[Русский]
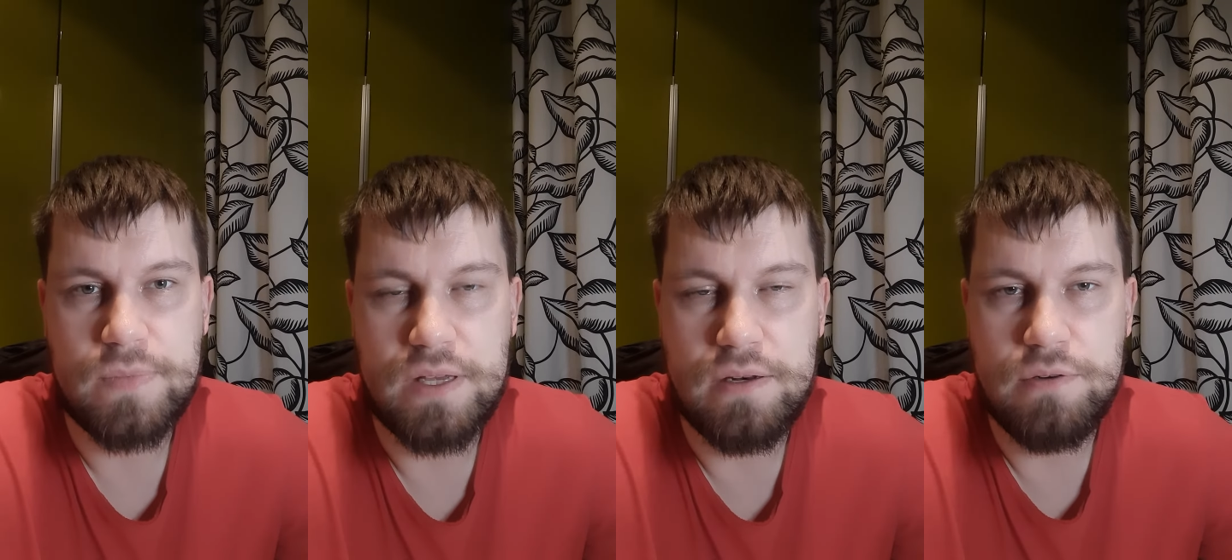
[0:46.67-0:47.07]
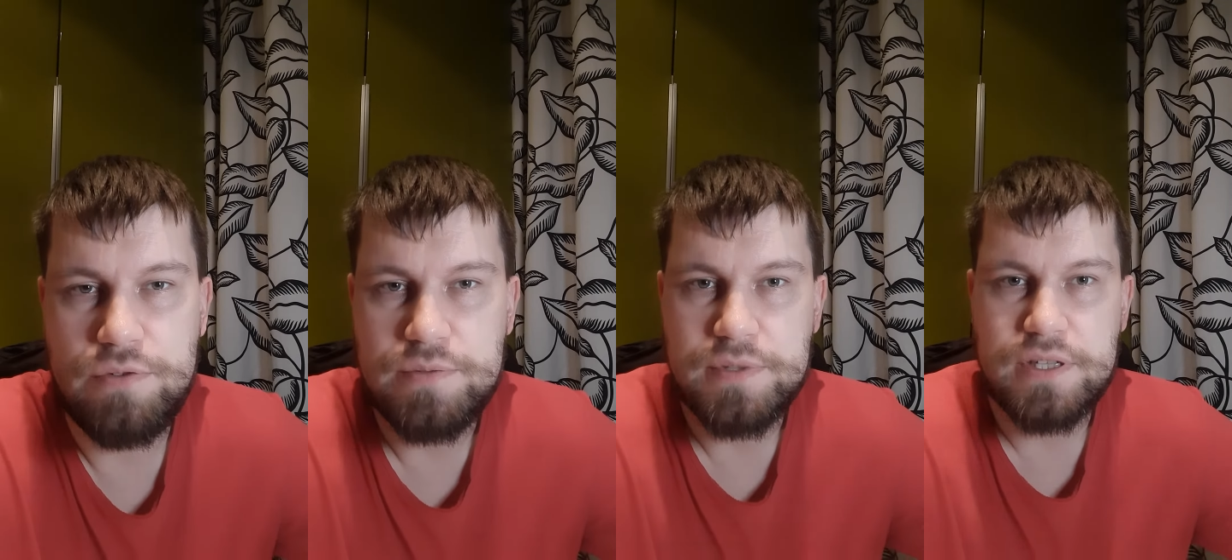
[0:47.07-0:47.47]
или
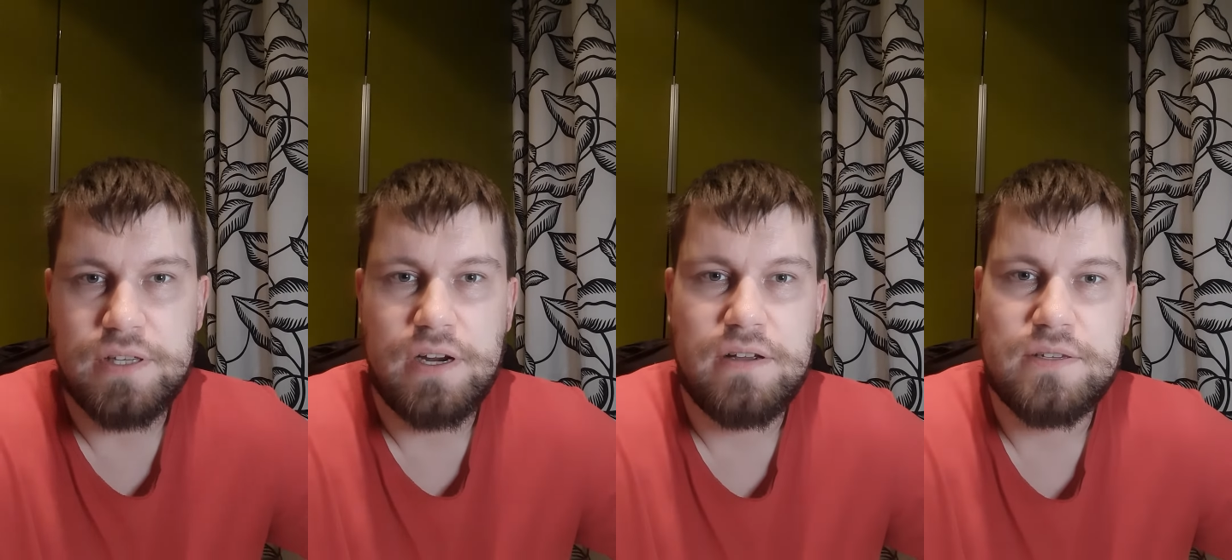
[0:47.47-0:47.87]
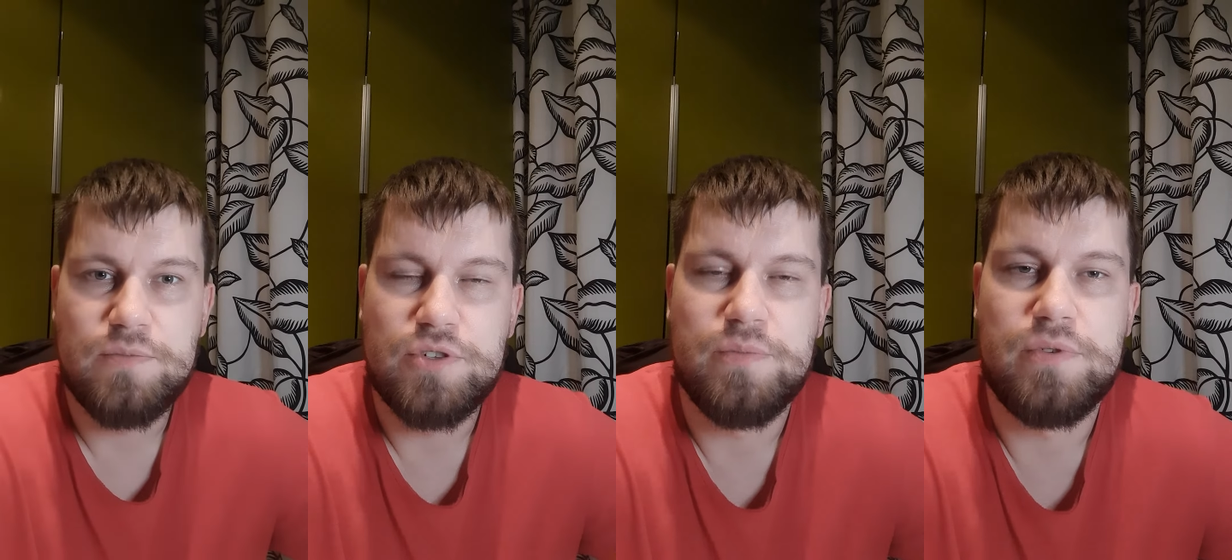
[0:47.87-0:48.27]
людям это не нравится,
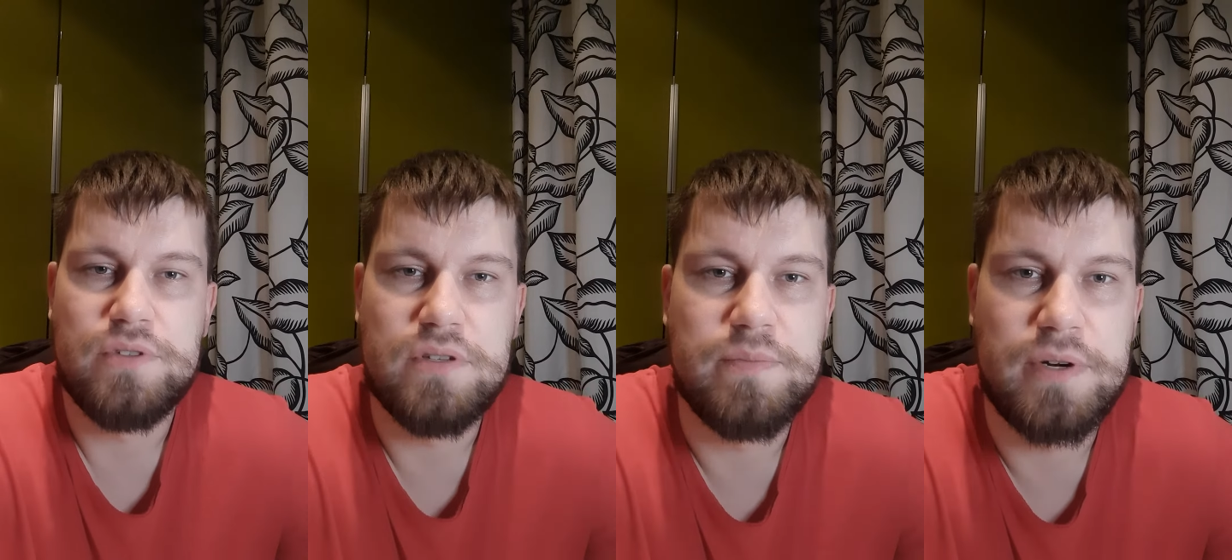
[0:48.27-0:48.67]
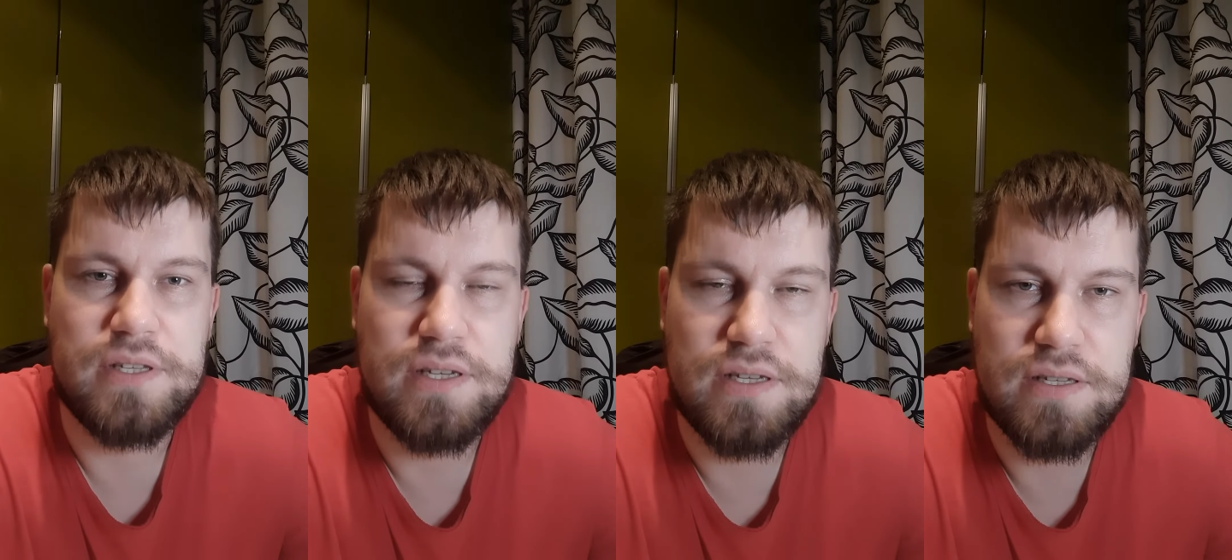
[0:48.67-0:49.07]
можно просто
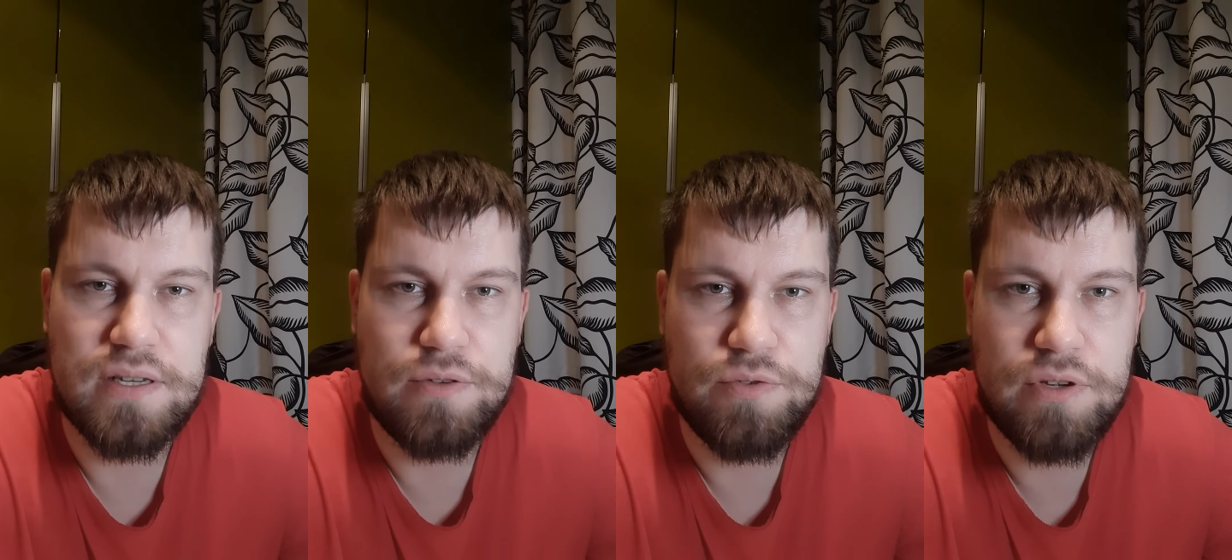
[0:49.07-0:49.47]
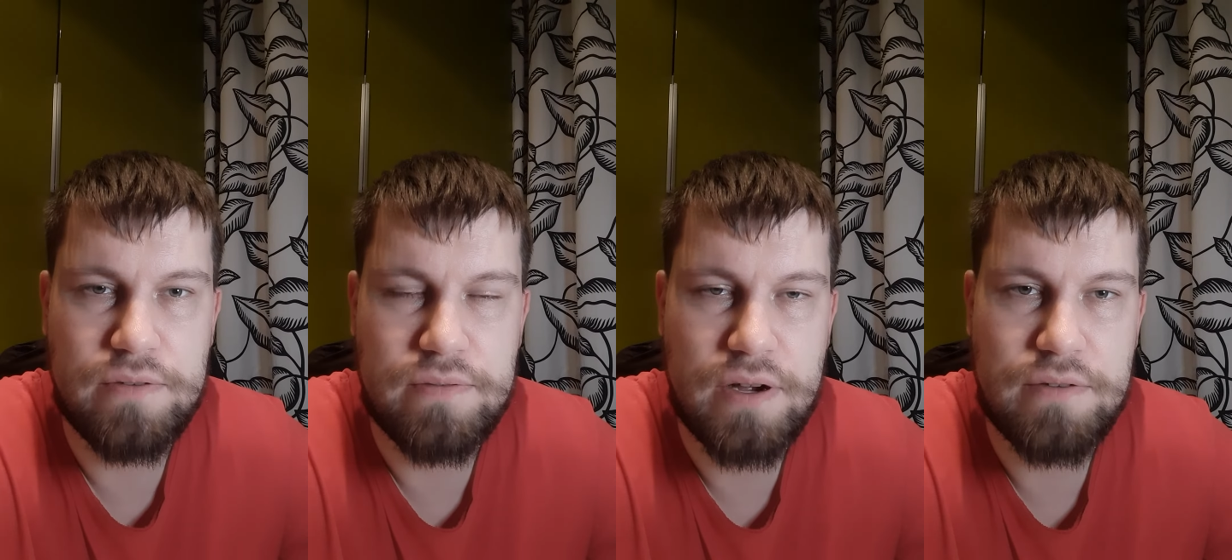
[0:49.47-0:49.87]
спросить
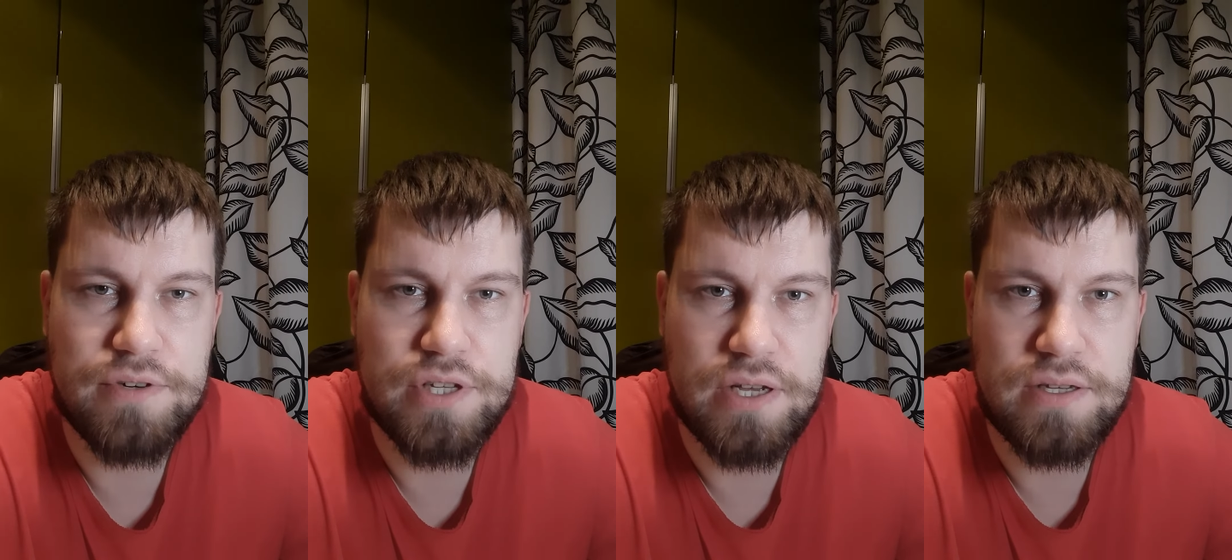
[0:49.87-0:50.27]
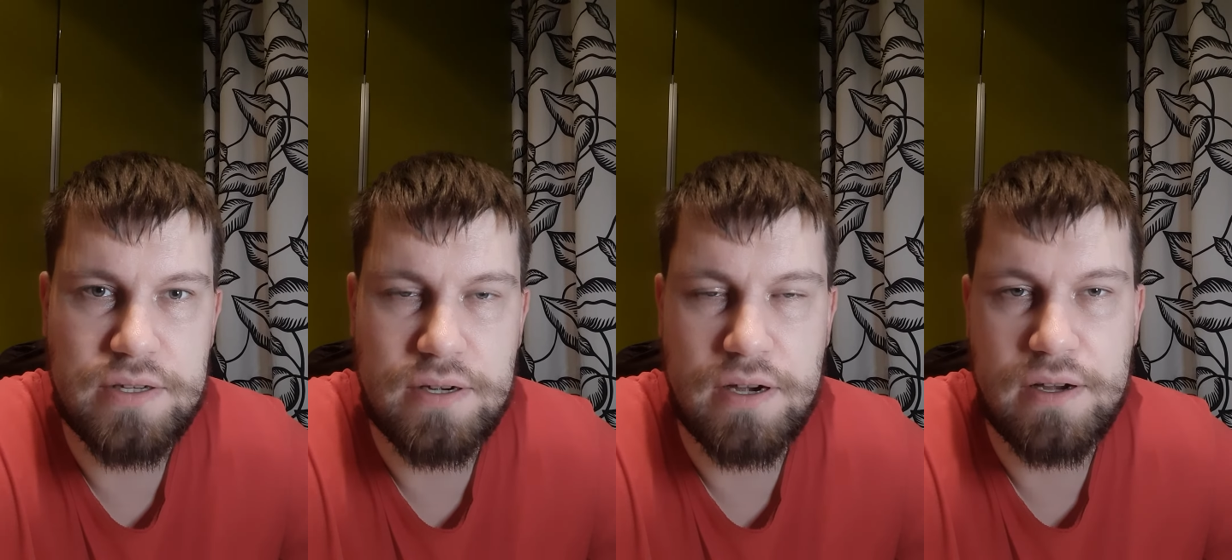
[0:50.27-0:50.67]
сотрудников, как вы
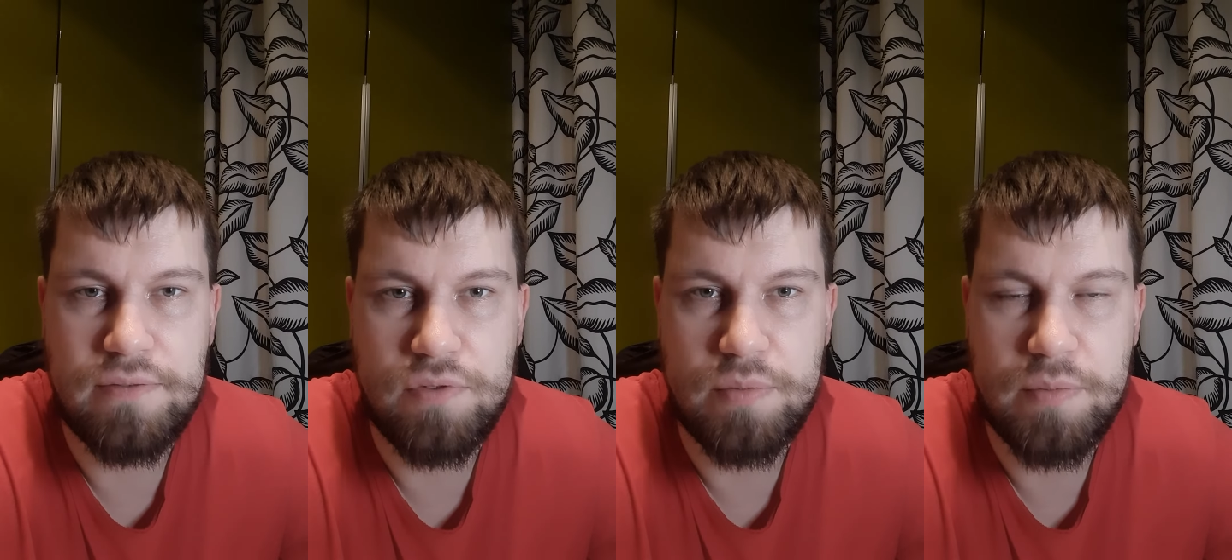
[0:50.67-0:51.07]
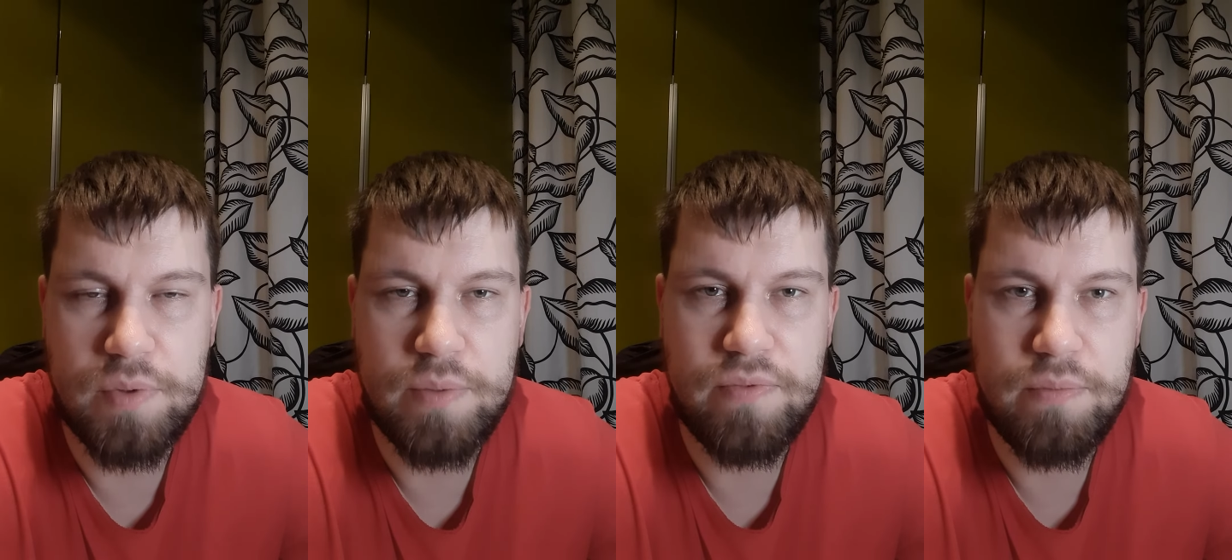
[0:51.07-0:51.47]
считаете, какая форма
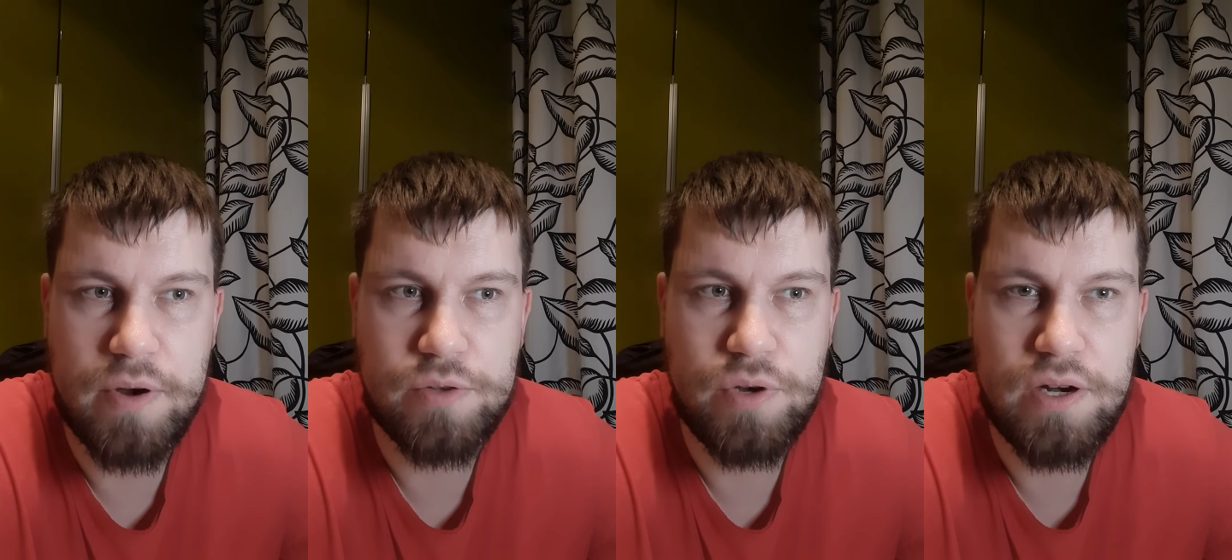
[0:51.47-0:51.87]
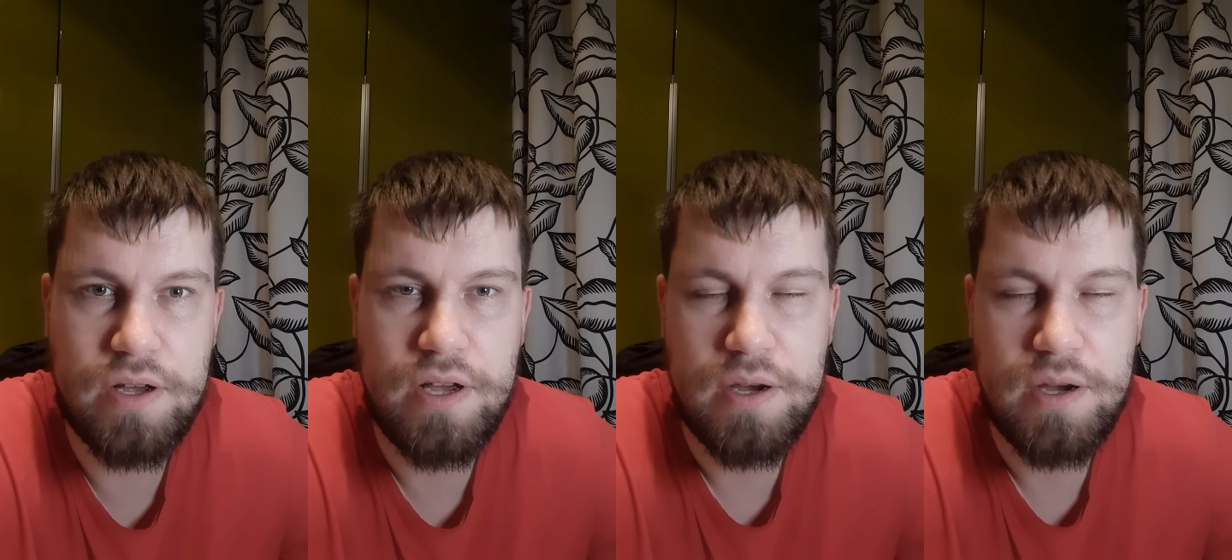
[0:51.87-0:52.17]
была бы вам актуальна.